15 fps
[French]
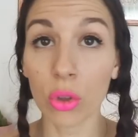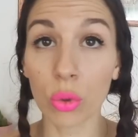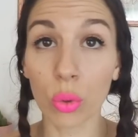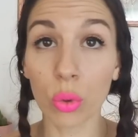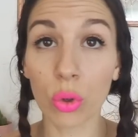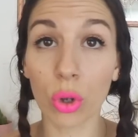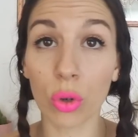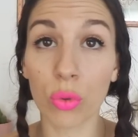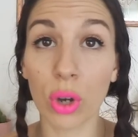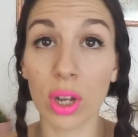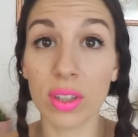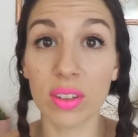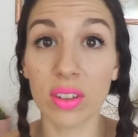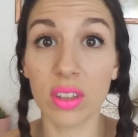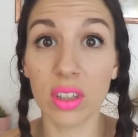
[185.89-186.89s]
Donc
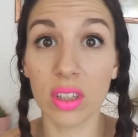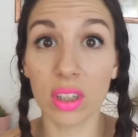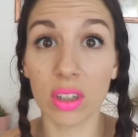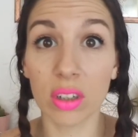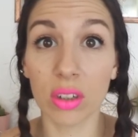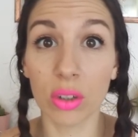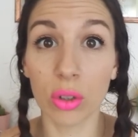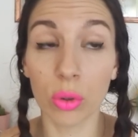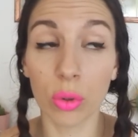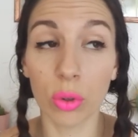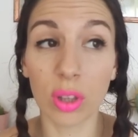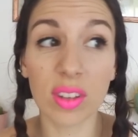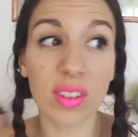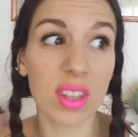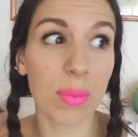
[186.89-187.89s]
voici, euh,
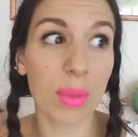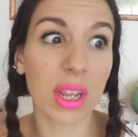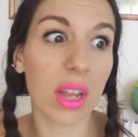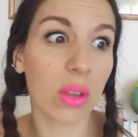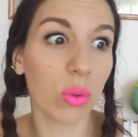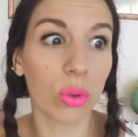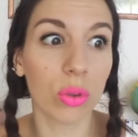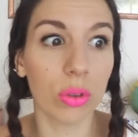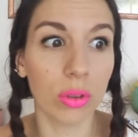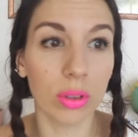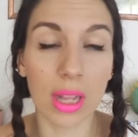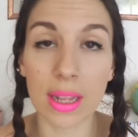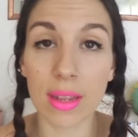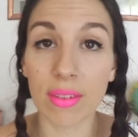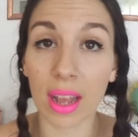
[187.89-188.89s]
ça c'était mes cadeaux
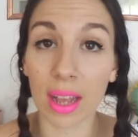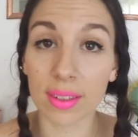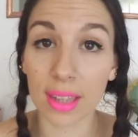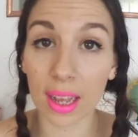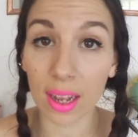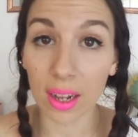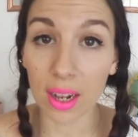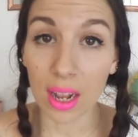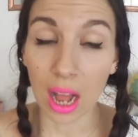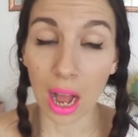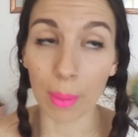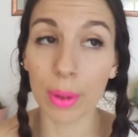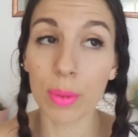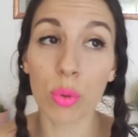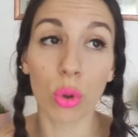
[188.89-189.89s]
d'anniversaire.
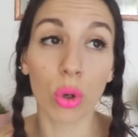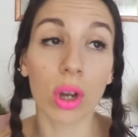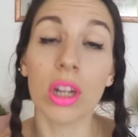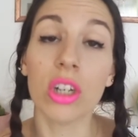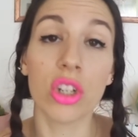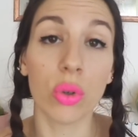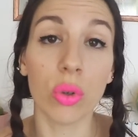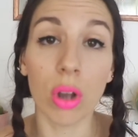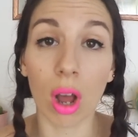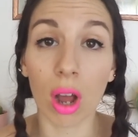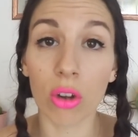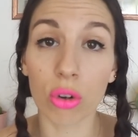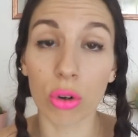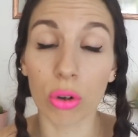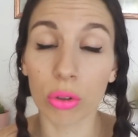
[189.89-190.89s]
Après pour le reste j'ai eu de
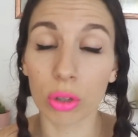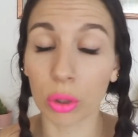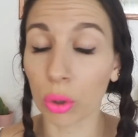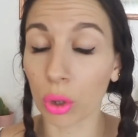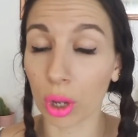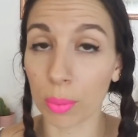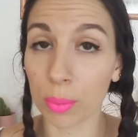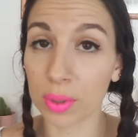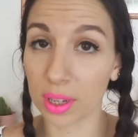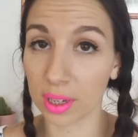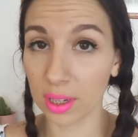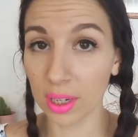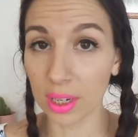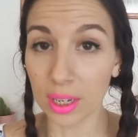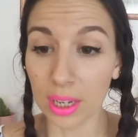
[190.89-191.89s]
l'argent, des trucs comme
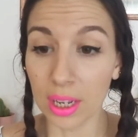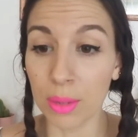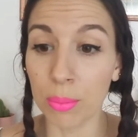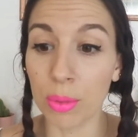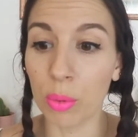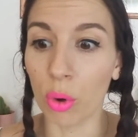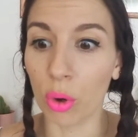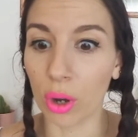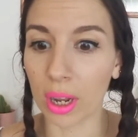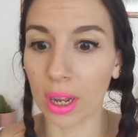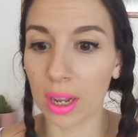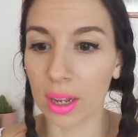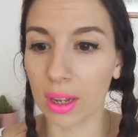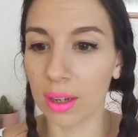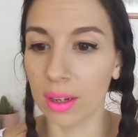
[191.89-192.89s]
ça. Mais bon,
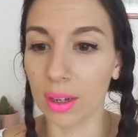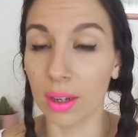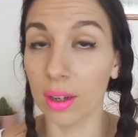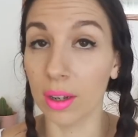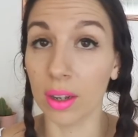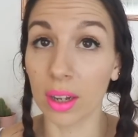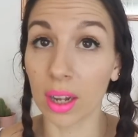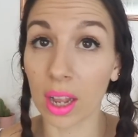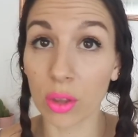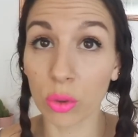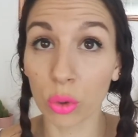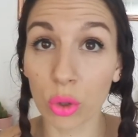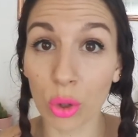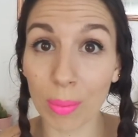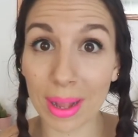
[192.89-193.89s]
rien, euh, rien
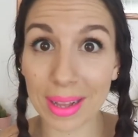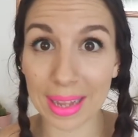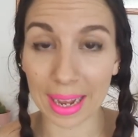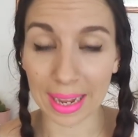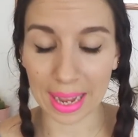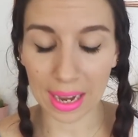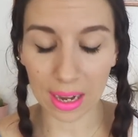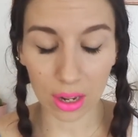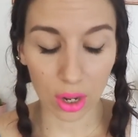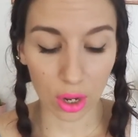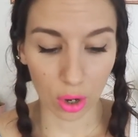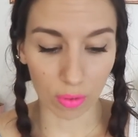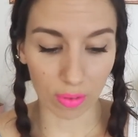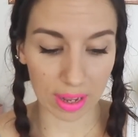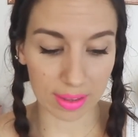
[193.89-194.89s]
d'autre de matériel,
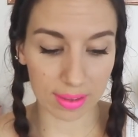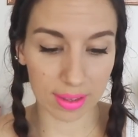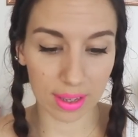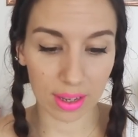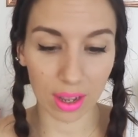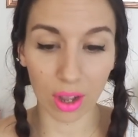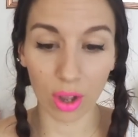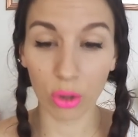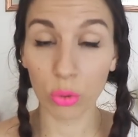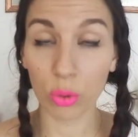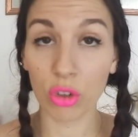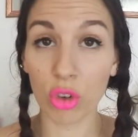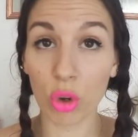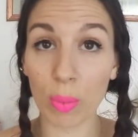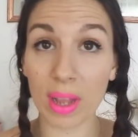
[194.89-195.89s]
on va dire.
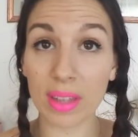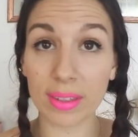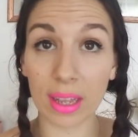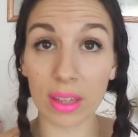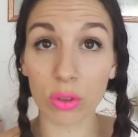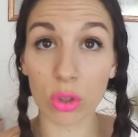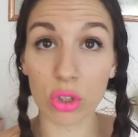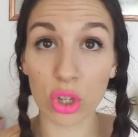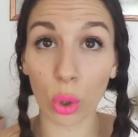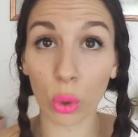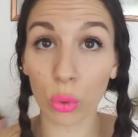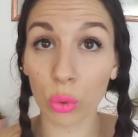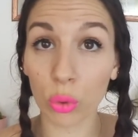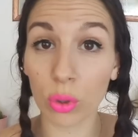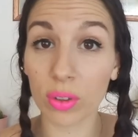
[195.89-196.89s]
Ensuite je passe à ce que j'ai
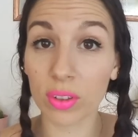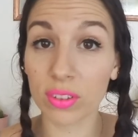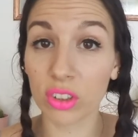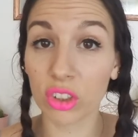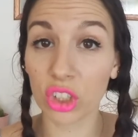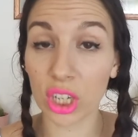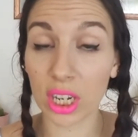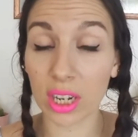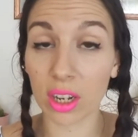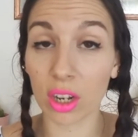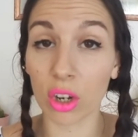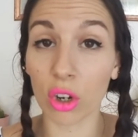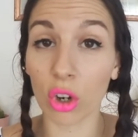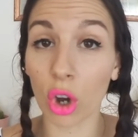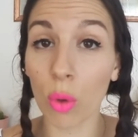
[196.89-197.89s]
reçu de chez
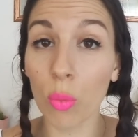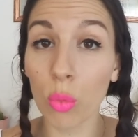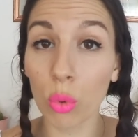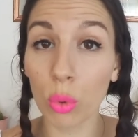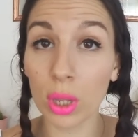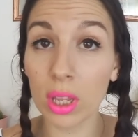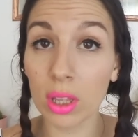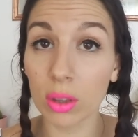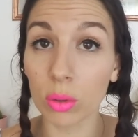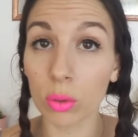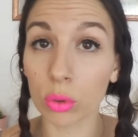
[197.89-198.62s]
Romwe.